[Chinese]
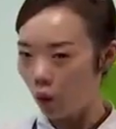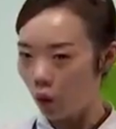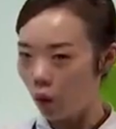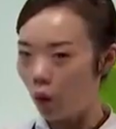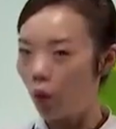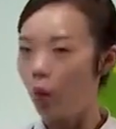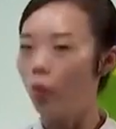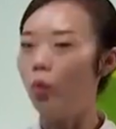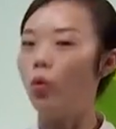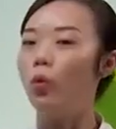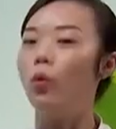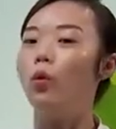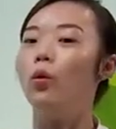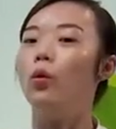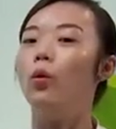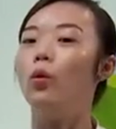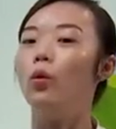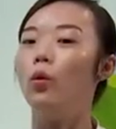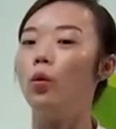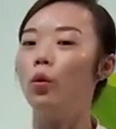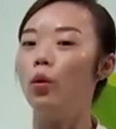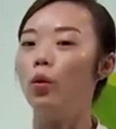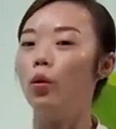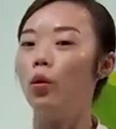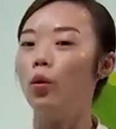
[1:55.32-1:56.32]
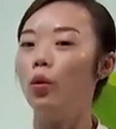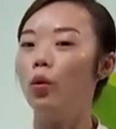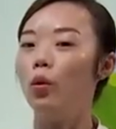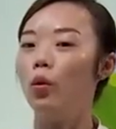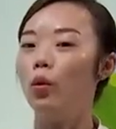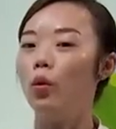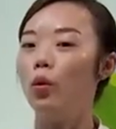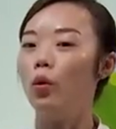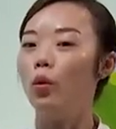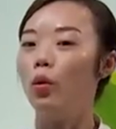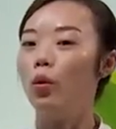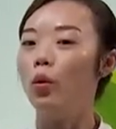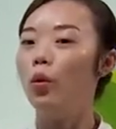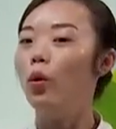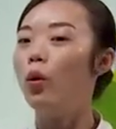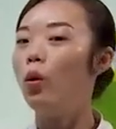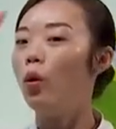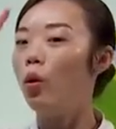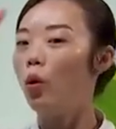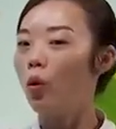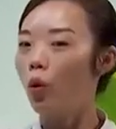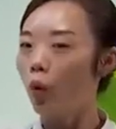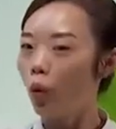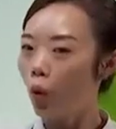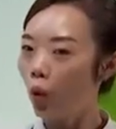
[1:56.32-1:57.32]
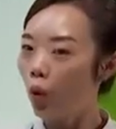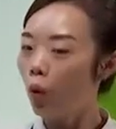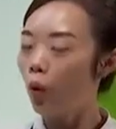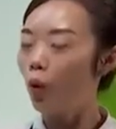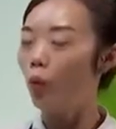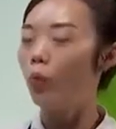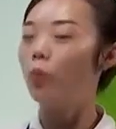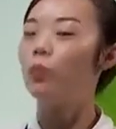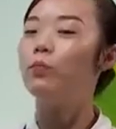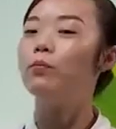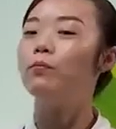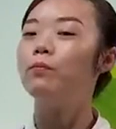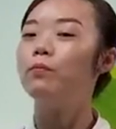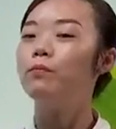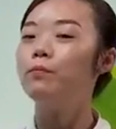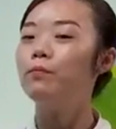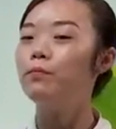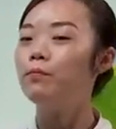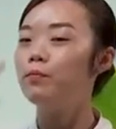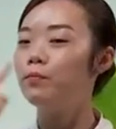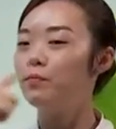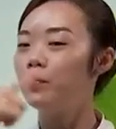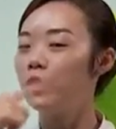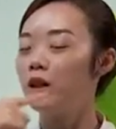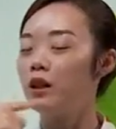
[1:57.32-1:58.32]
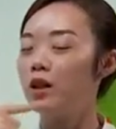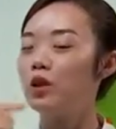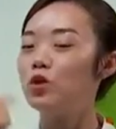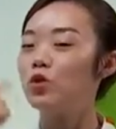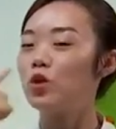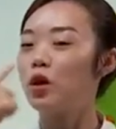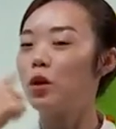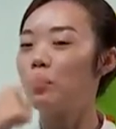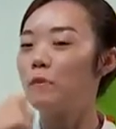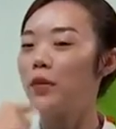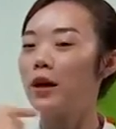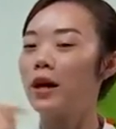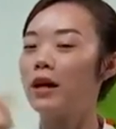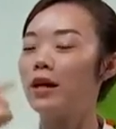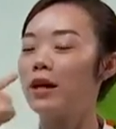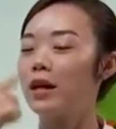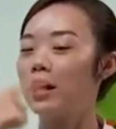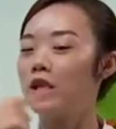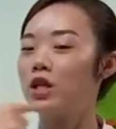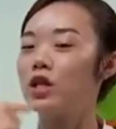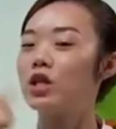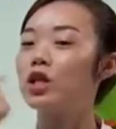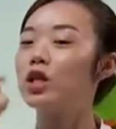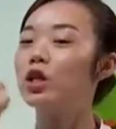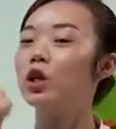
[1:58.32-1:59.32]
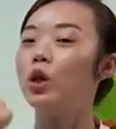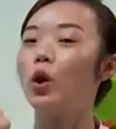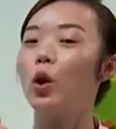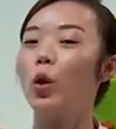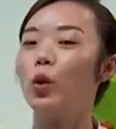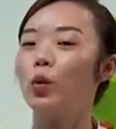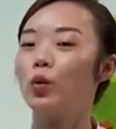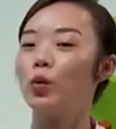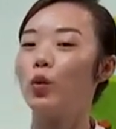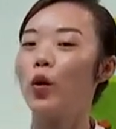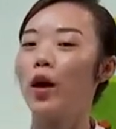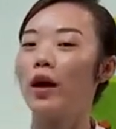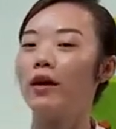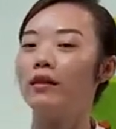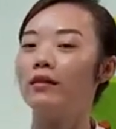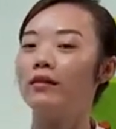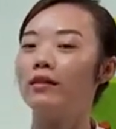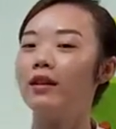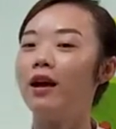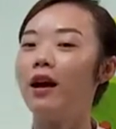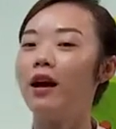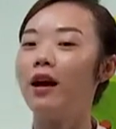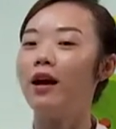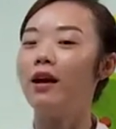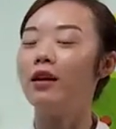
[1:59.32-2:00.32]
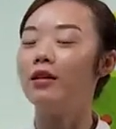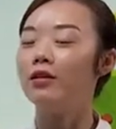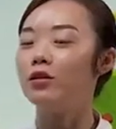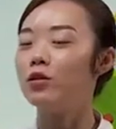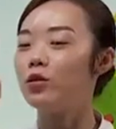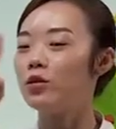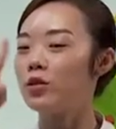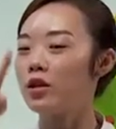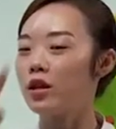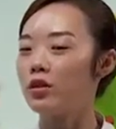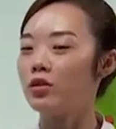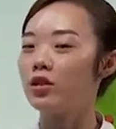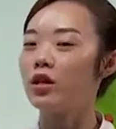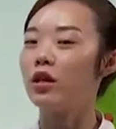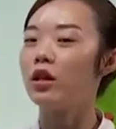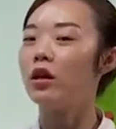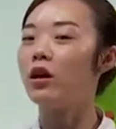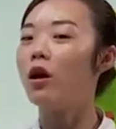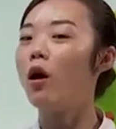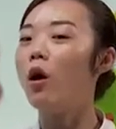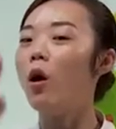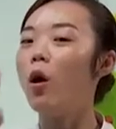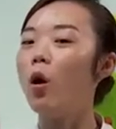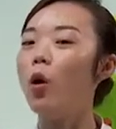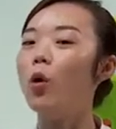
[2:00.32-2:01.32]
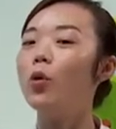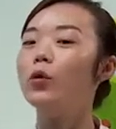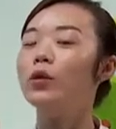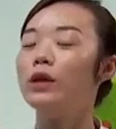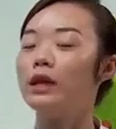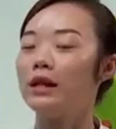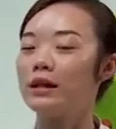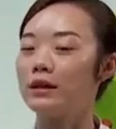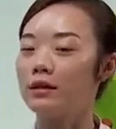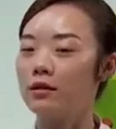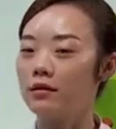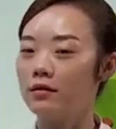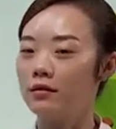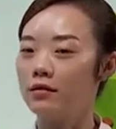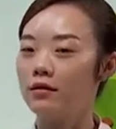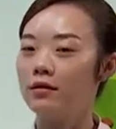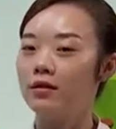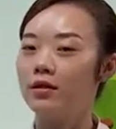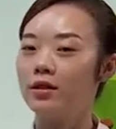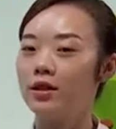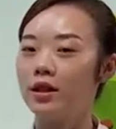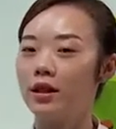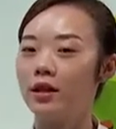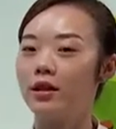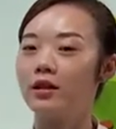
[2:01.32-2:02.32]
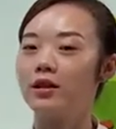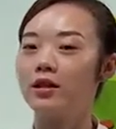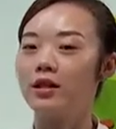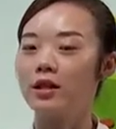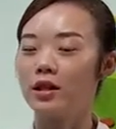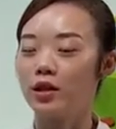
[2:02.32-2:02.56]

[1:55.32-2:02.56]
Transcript: 哦，哦，嗯，你嘴巴也是拢圆的啊，就像这个 O 的这个